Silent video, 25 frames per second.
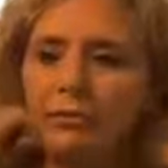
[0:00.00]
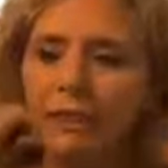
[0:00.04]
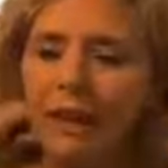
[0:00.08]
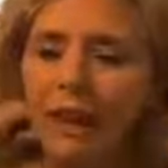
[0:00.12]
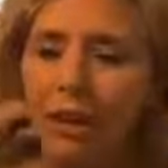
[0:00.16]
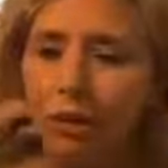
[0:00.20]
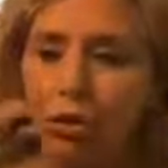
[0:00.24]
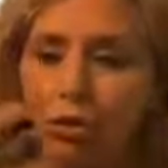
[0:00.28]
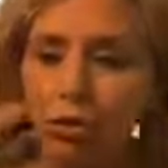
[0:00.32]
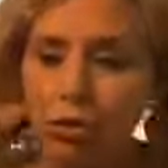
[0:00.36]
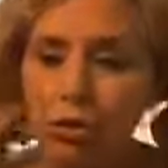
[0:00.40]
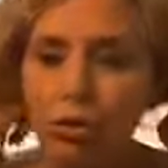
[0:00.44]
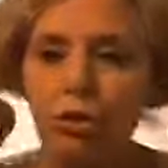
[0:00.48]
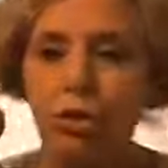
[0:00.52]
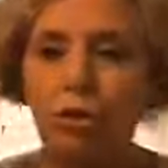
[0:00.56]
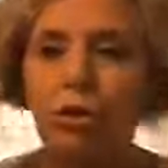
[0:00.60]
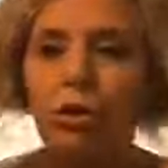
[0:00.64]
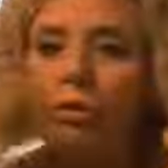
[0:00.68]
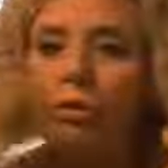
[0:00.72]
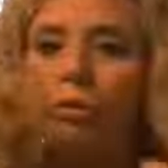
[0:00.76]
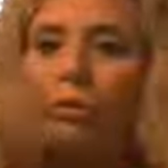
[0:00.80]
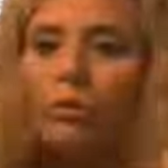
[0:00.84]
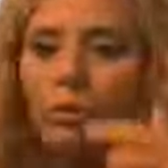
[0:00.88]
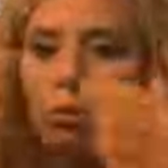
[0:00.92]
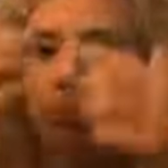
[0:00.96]
per agosto
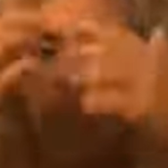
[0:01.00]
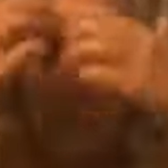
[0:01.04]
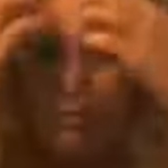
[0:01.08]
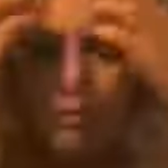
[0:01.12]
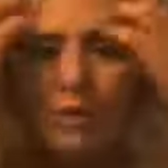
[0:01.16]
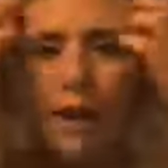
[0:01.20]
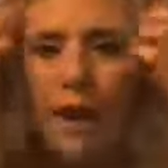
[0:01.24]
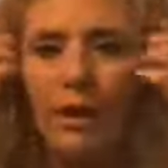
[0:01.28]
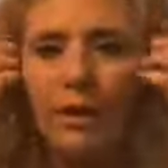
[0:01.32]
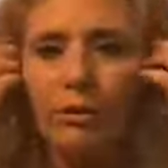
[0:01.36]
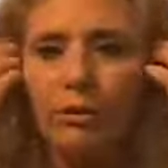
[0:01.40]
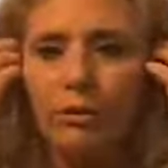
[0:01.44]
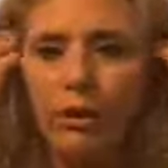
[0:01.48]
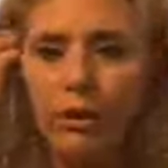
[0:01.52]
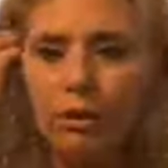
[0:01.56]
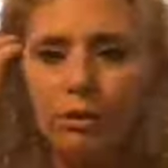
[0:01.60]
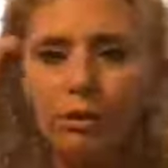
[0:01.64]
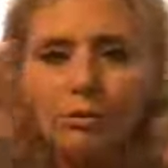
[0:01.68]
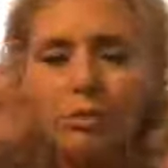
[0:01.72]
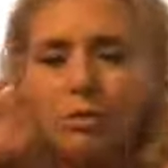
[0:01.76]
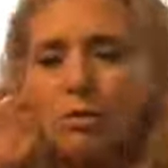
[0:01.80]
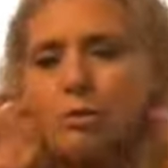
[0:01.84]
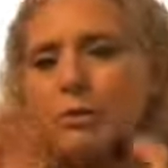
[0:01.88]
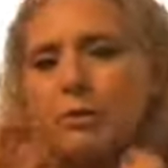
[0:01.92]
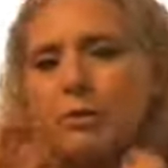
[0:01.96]
io volevo fare una
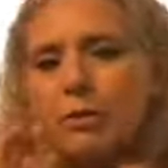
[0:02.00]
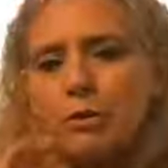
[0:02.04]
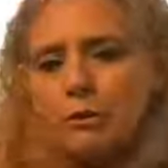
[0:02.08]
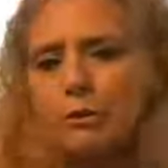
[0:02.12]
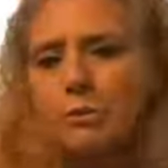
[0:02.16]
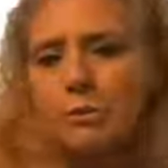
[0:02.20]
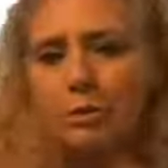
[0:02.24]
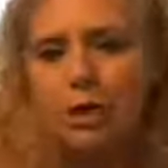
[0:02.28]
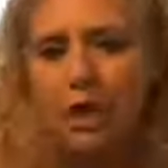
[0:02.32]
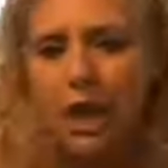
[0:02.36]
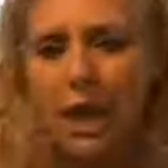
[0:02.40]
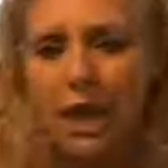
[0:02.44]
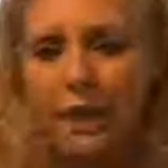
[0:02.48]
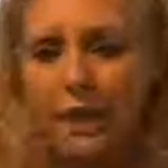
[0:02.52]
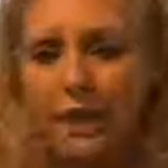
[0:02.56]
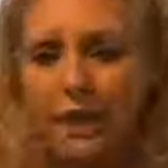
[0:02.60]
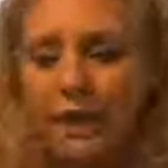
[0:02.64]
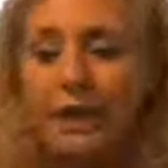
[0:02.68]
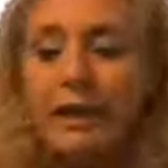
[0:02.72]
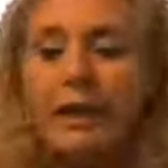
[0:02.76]
cosa un po' speciale,